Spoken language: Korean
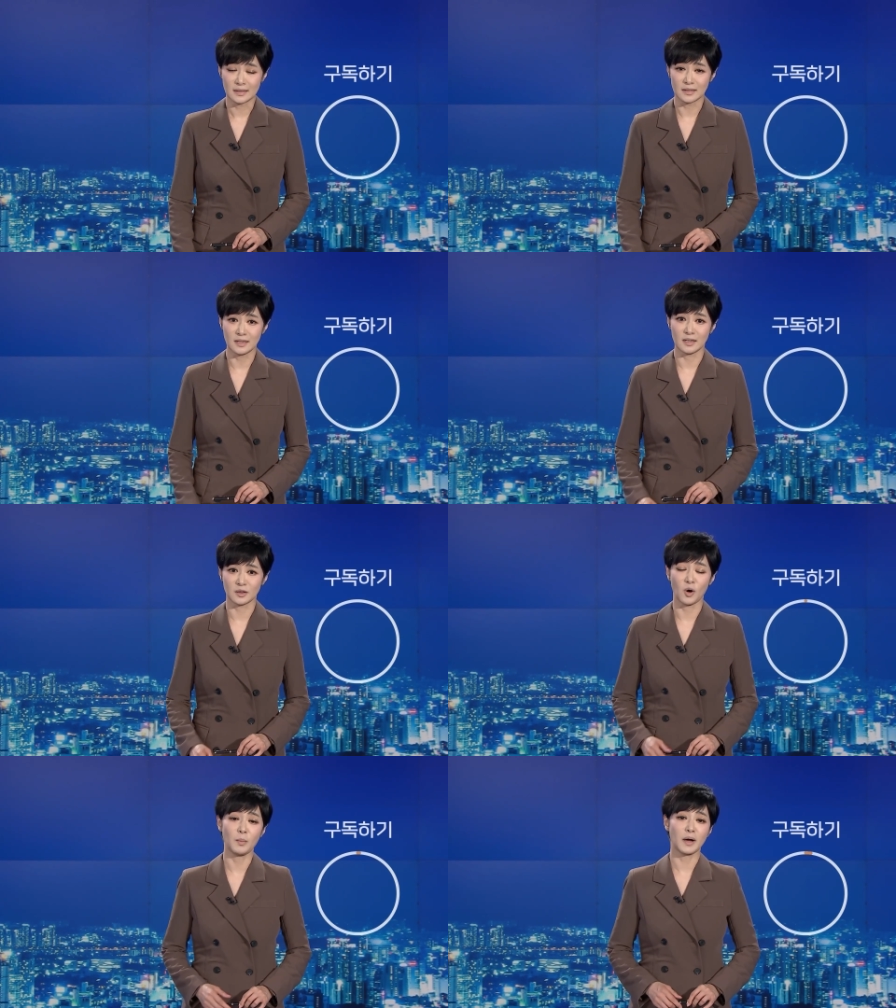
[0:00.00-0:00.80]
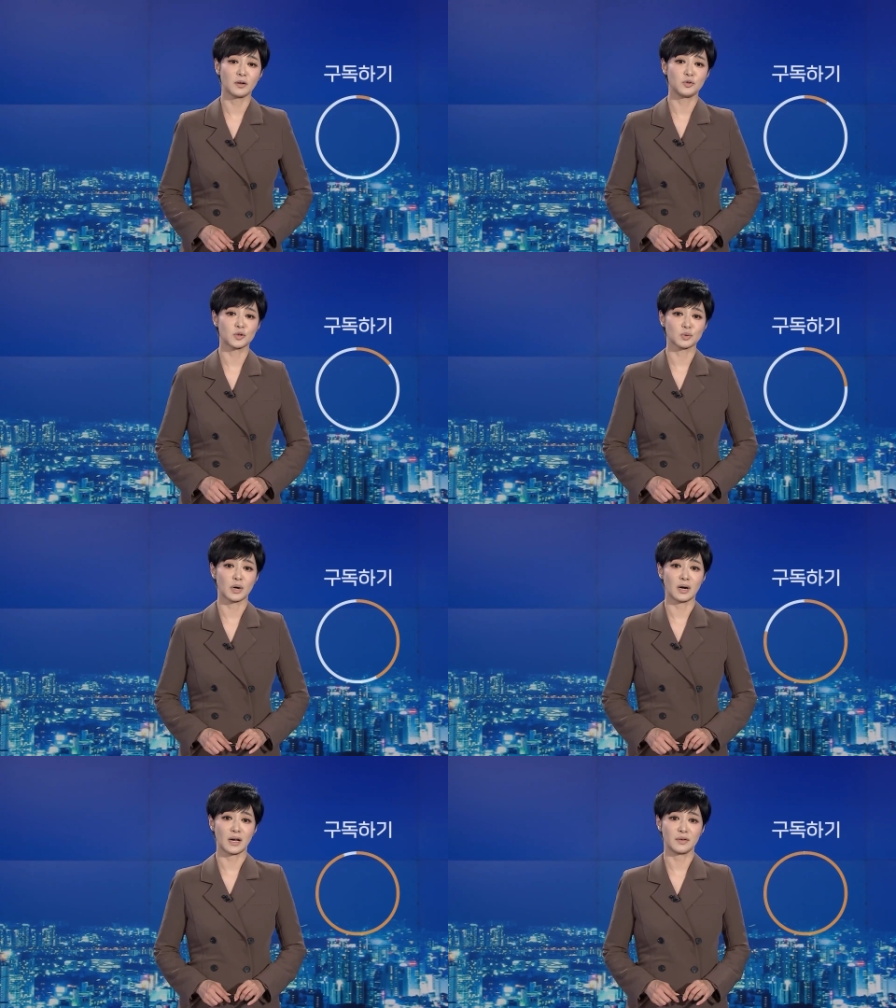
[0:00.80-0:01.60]
특히 더 많은
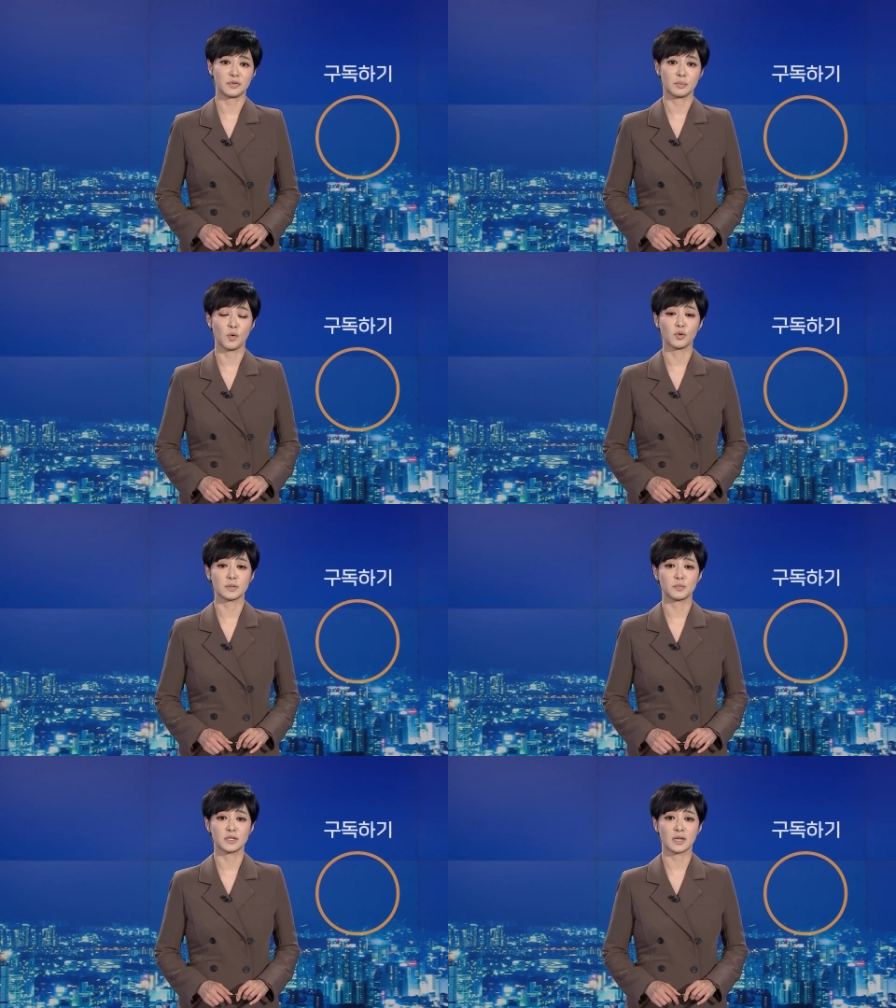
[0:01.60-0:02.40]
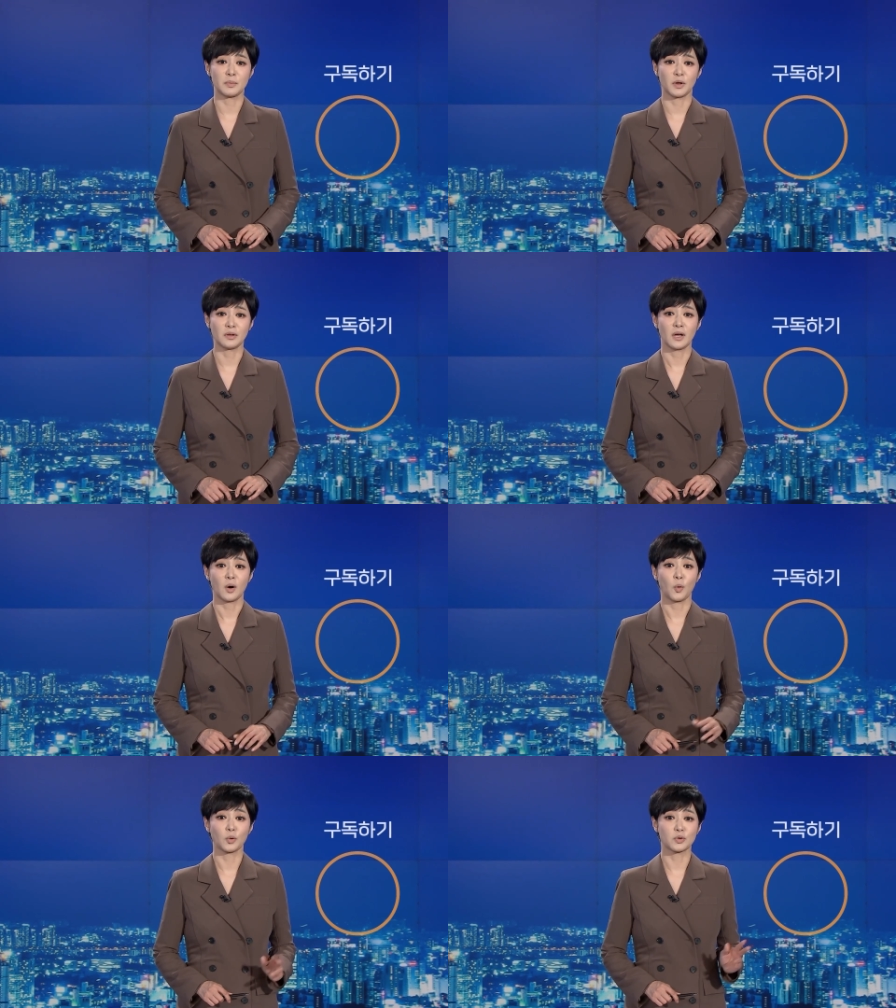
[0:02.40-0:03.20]
뉴스와 라이브를 보고 싶으시다면
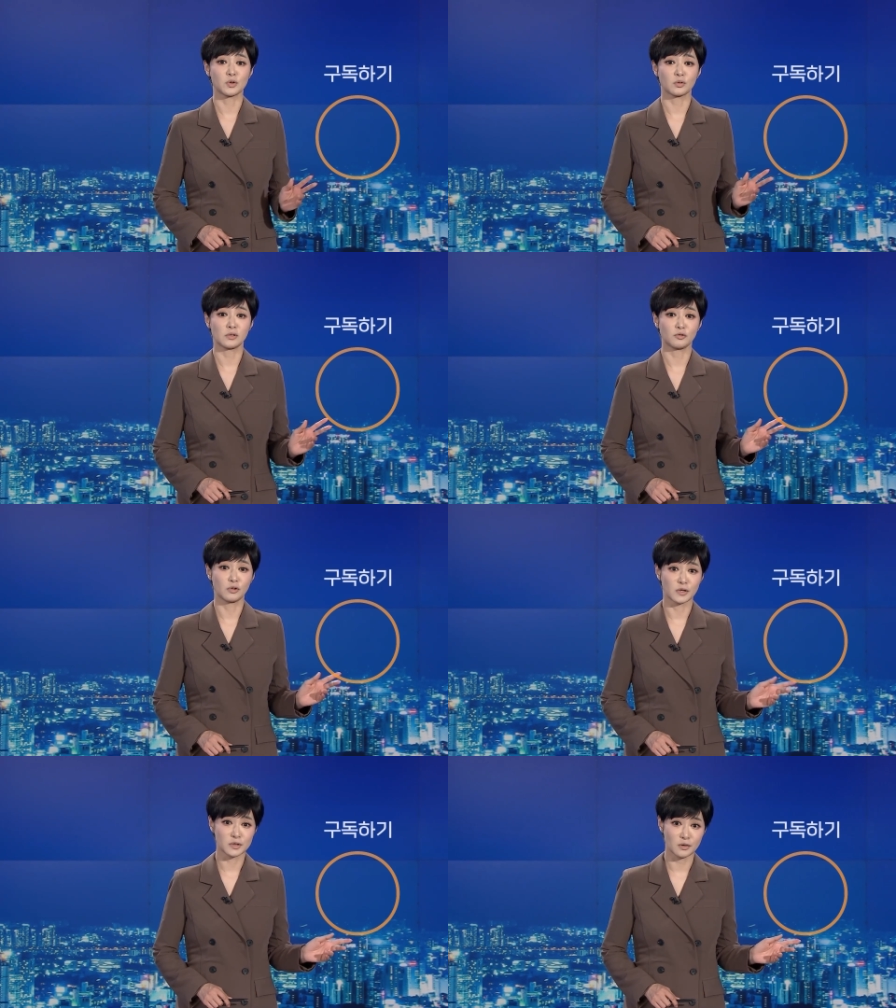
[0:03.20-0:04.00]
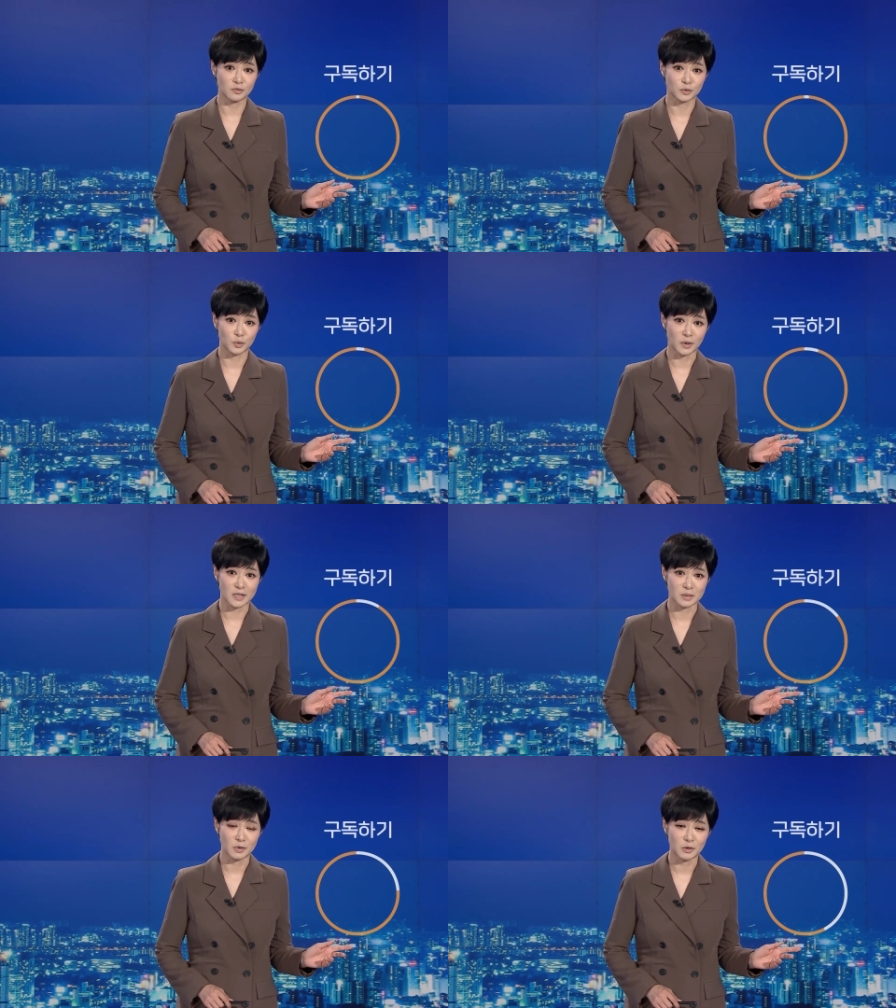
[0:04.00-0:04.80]
오른쪽을 눌러서
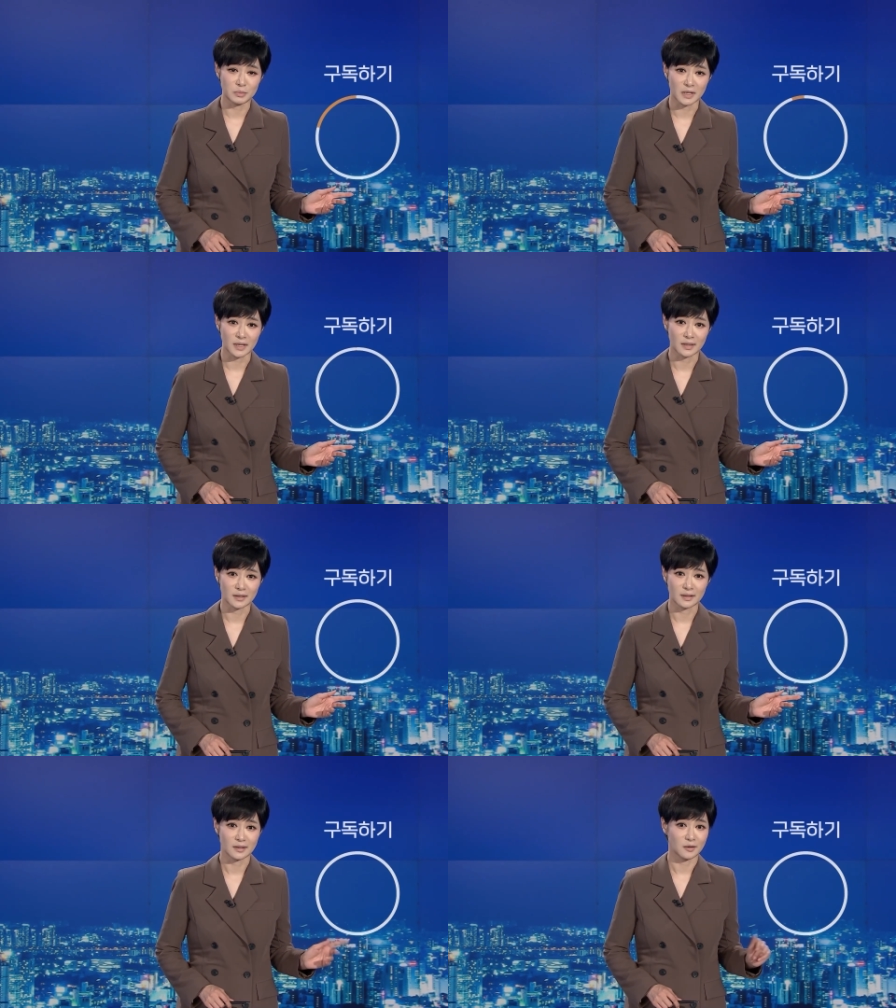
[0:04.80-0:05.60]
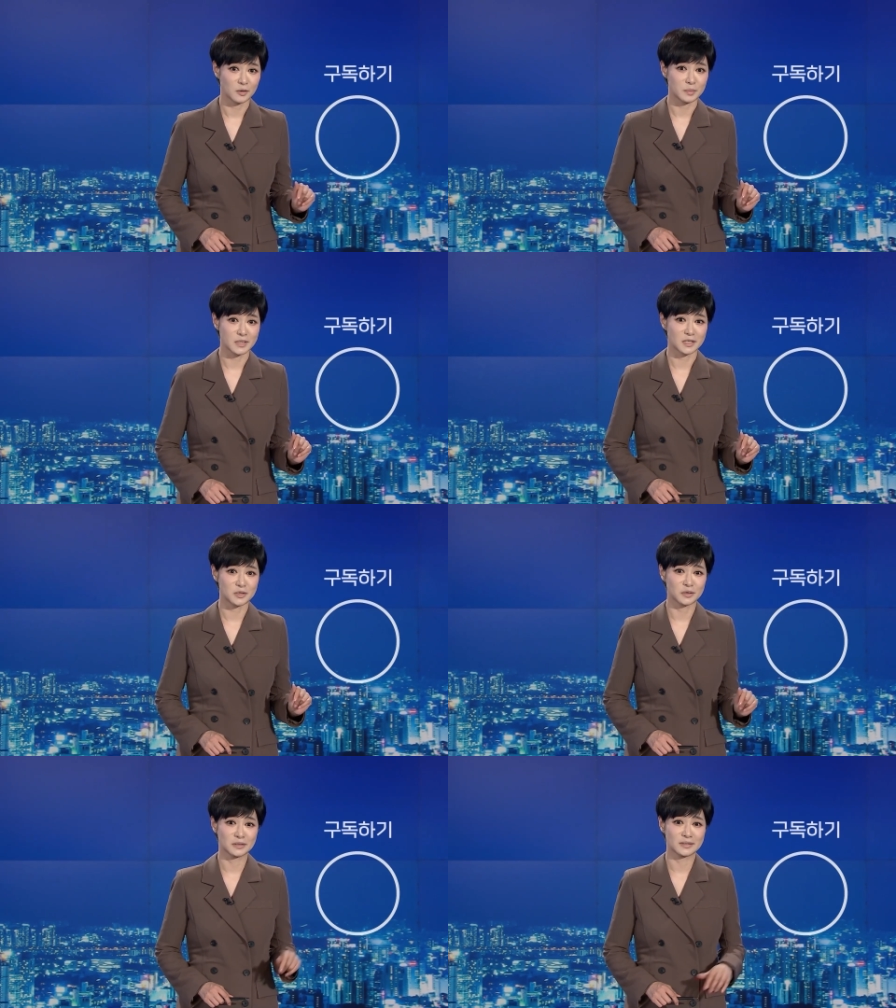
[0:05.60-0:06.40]
구독하시면 됩니다. 어렵지 않죠?